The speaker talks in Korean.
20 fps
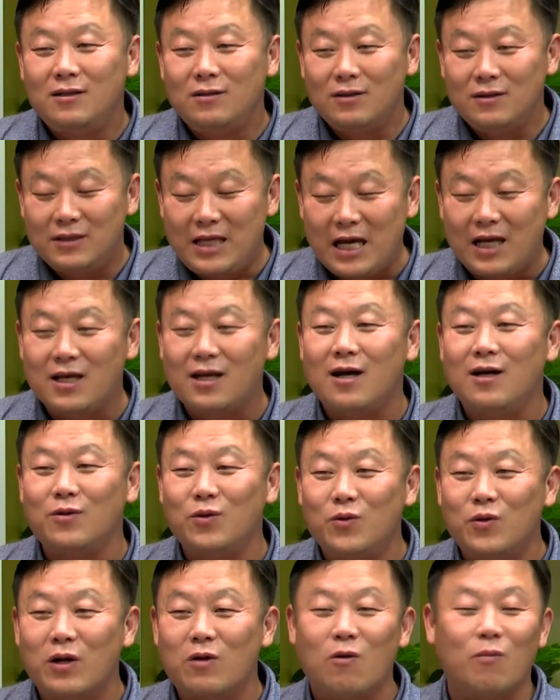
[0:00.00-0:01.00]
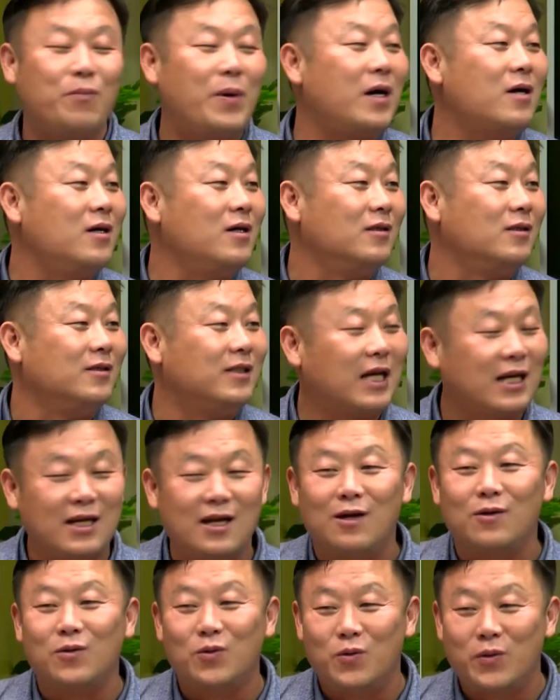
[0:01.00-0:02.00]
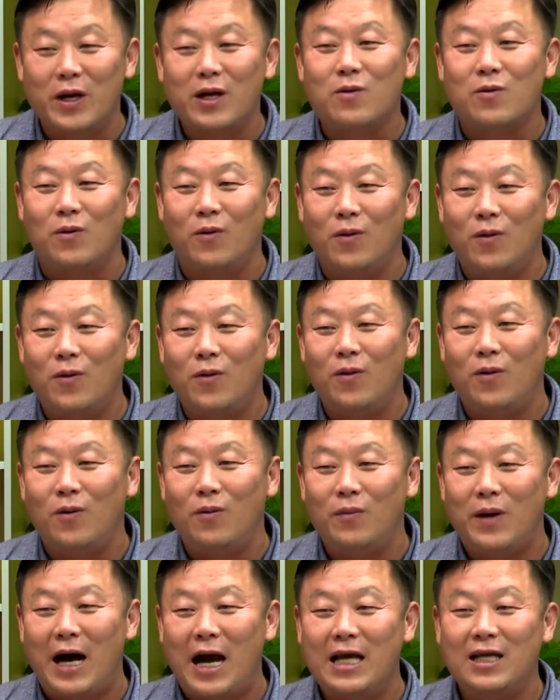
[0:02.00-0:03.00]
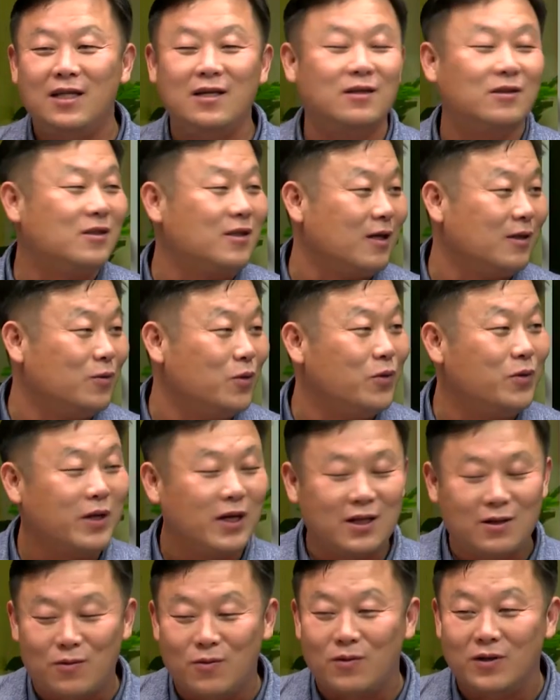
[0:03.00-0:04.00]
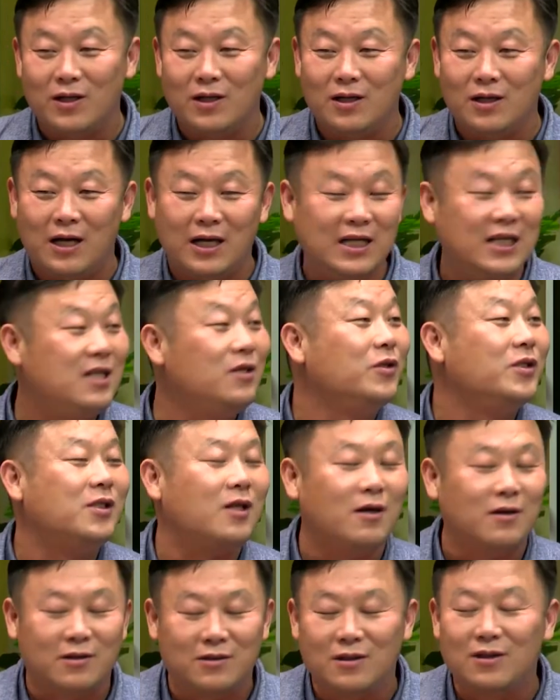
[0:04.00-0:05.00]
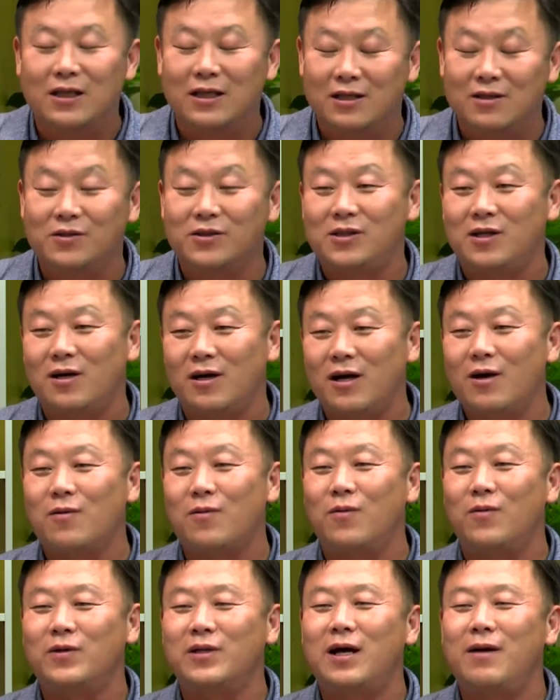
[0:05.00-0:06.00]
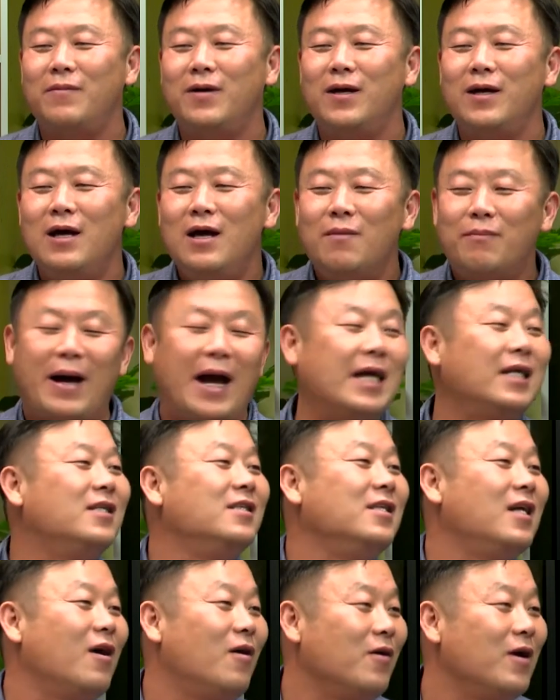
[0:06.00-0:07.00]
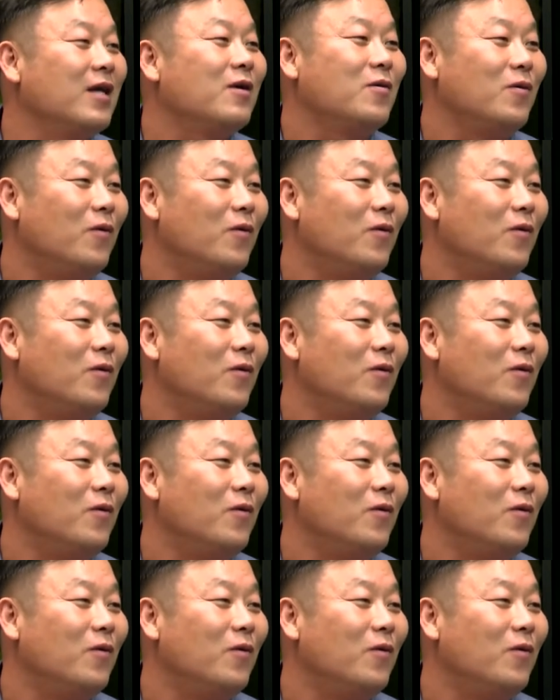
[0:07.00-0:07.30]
새끼라는 욕을 했고, 빡카든 새끼라는 욕을 했고, 뭐 아이디어트라는 욕을 했고, 아 이디엇이라고 이디엇이라고 했고, 그다음에 바이든이라고 했고,